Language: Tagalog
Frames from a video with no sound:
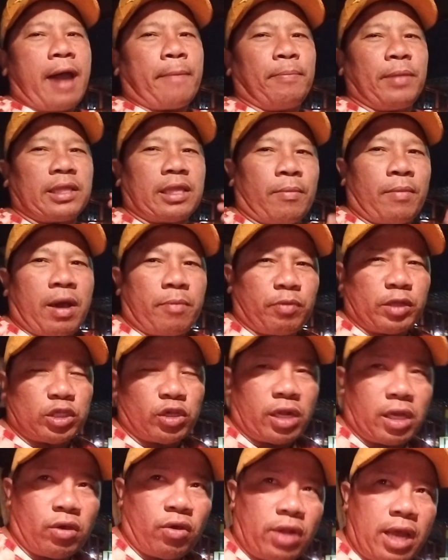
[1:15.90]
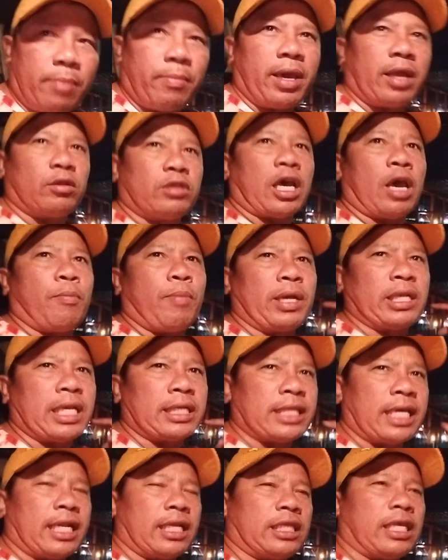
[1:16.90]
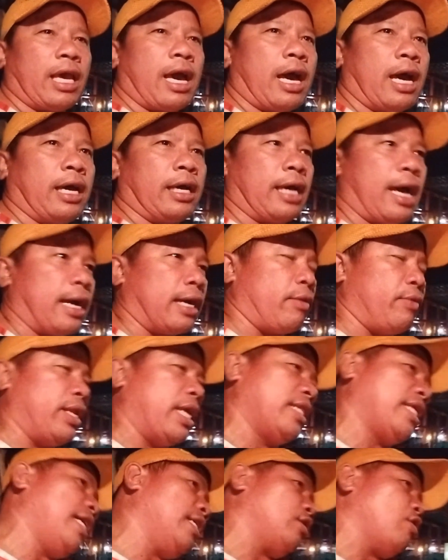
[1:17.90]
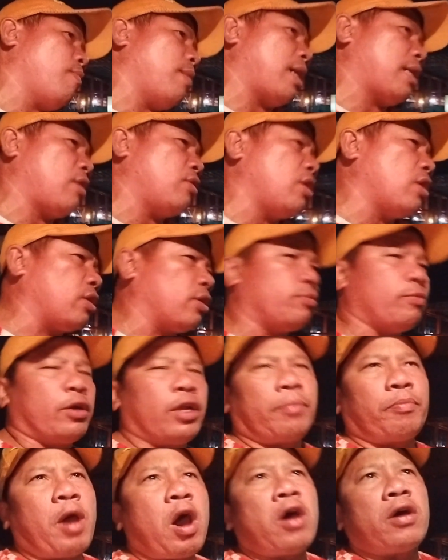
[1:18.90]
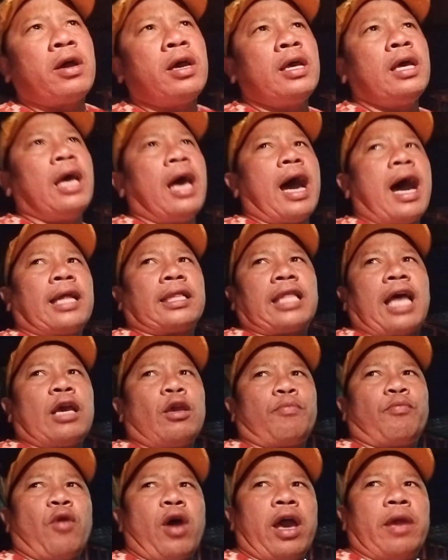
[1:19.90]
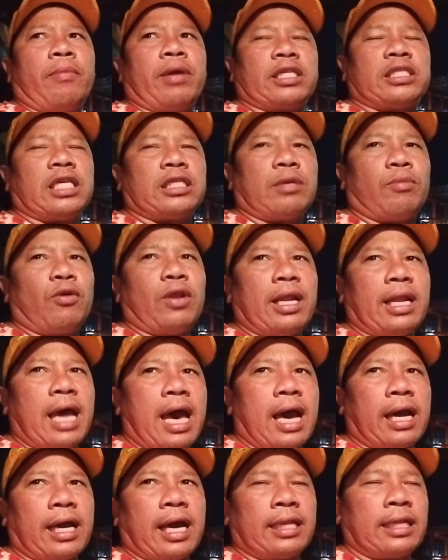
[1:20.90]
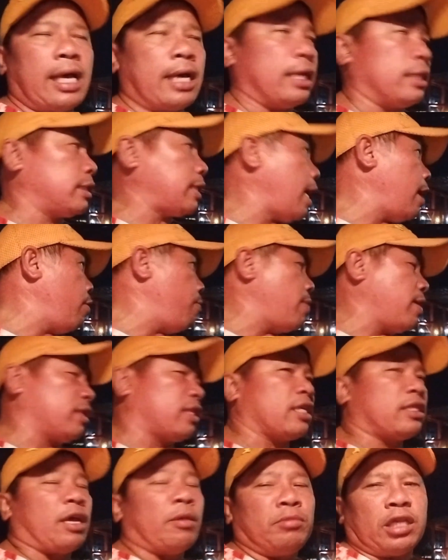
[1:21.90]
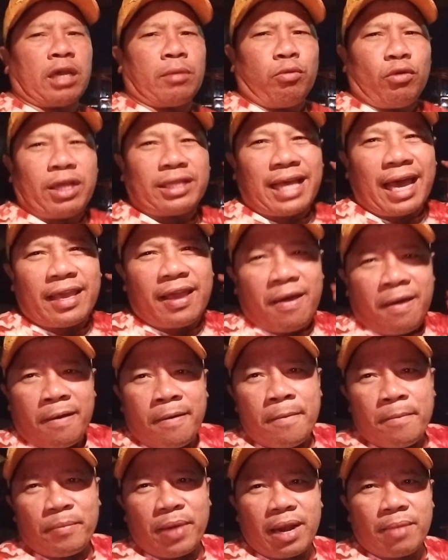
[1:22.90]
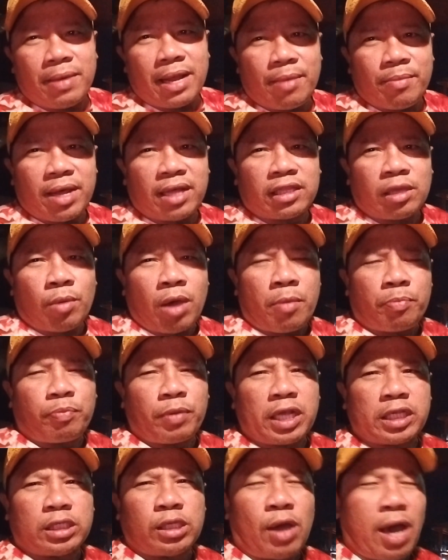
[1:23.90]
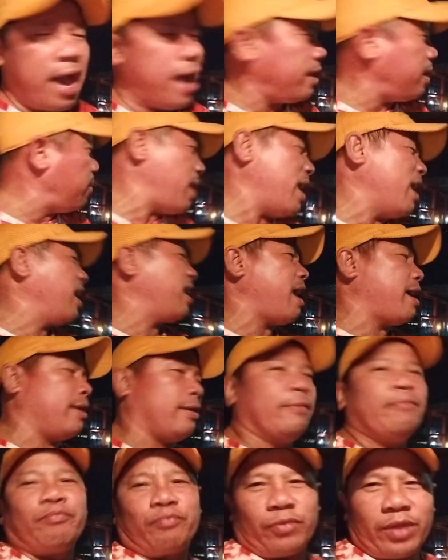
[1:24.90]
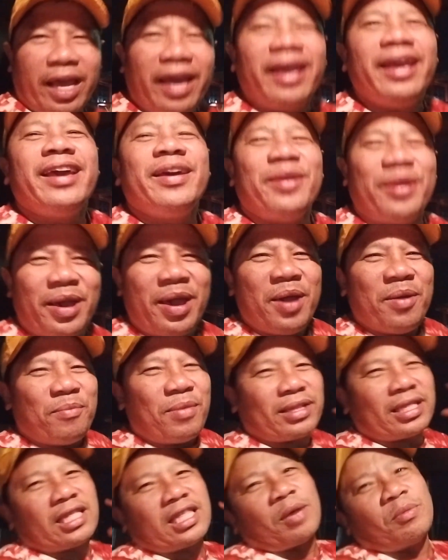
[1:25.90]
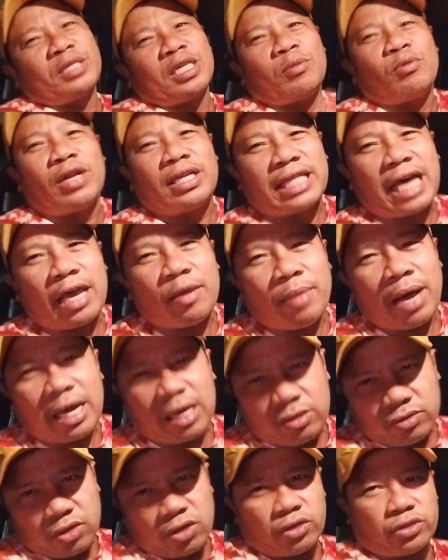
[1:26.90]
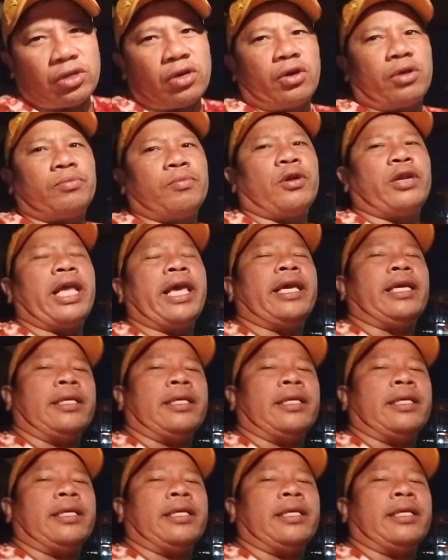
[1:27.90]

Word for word: ng mga presyo ng gulay, mayroon tayong pag-charity ang gagawin natin. So mga kauda, good morning po. At tayo po ay magsisimula na agad at tayo magta-time check muna tayo para malaman natin mga presyo ng mga ay magta-time check muna tayo mga kauda. So good morning.